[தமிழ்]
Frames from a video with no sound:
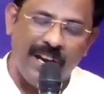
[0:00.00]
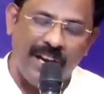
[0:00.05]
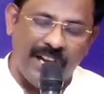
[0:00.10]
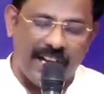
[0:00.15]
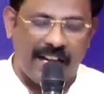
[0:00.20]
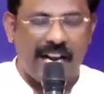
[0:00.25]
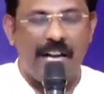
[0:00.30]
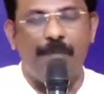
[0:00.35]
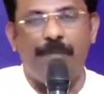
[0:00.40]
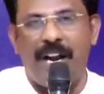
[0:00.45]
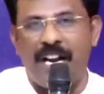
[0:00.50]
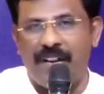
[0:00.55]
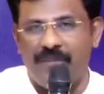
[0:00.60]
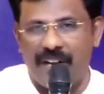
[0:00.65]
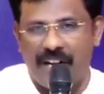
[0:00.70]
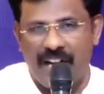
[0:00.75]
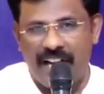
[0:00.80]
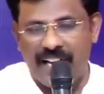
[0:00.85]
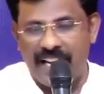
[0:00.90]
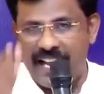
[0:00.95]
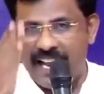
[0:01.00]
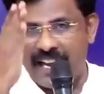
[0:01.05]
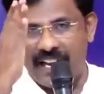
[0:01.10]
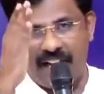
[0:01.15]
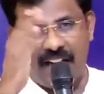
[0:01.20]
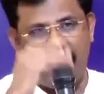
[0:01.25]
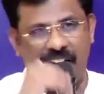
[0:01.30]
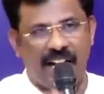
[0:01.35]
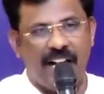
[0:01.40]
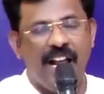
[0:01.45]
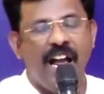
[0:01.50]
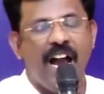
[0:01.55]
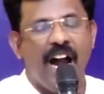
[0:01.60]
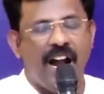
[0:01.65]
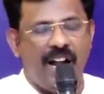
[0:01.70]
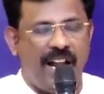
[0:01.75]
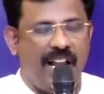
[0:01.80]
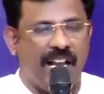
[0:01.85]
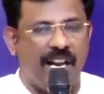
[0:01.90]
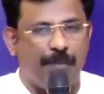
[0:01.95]
என கண்பானவர்களை நேரலையில்
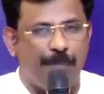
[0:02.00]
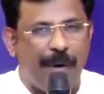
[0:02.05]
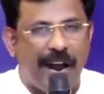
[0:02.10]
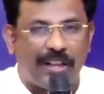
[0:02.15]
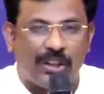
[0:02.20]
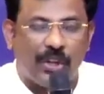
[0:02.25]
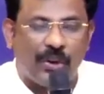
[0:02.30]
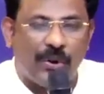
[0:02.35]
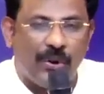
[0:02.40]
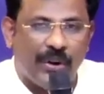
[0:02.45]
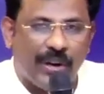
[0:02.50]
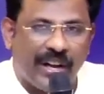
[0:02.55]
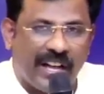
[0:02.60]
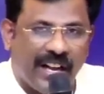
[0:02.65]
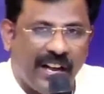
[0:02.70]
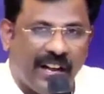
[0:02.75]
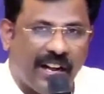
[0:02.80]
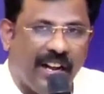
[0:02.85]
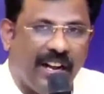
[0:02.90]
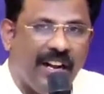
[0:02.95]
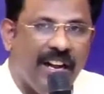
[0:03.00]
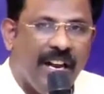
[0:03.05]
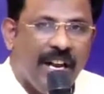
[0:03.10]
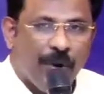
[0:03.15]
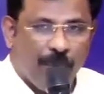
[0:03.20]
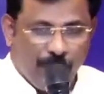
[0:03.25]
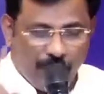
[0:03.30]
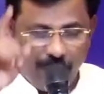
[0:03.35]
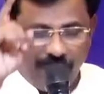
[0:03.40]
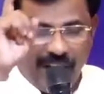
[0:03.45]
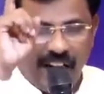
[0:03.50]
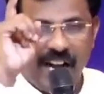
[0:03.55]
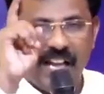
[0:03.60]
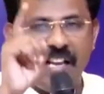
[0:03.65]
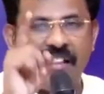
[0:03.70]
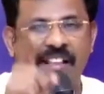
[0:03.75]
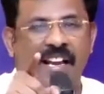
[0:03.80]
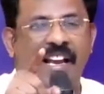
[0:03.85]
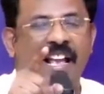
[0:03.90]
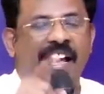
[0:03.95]
அநேகர் பார்த்து கொண்டிருக்கிறீர்கள் ஒருவேளை
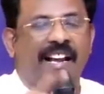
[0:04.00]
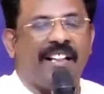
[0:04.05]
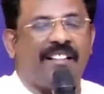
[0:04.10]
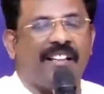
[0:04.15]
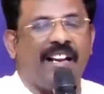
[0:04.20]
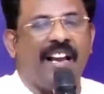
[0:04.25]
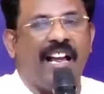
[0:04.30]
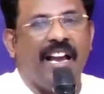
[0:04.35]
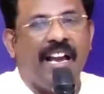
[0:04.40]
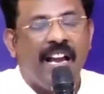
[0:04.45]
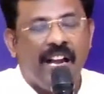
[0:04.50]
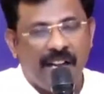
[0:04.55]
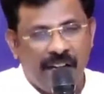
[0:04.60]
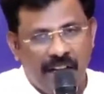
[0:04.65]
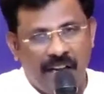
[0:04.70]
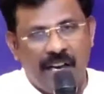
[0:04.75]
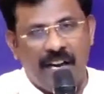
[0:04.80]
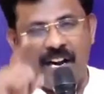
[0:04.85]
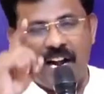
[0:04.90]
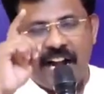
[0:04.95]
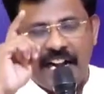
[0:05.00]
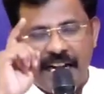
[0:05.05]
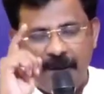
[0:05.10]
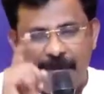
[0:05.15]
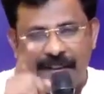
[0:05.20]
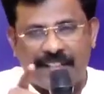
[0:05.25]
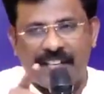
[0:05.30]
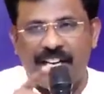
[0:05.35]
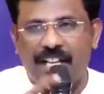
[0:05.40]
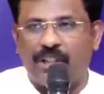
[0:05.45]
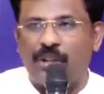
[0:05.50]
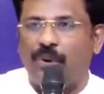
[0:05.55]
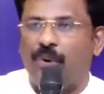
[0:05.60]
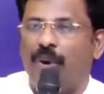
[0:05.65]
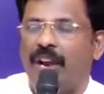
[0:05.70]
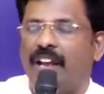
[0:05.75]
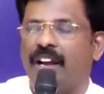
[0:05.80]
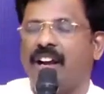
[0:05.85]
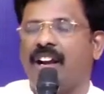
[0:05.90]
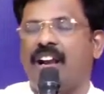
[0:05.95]
இந்த நேரத்தில் நீங்கள்
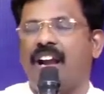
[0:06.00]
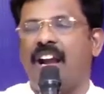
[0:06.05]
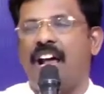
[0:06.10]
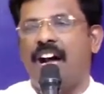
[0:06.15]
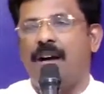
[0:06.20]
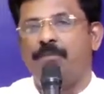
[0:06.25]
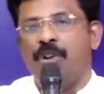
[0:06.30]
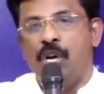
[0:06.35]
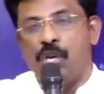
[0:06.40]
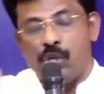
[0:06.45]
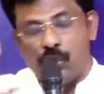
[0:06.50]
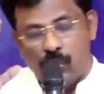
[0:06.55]
அடிமைத்தனத்திற்குள் இருக்கலாம்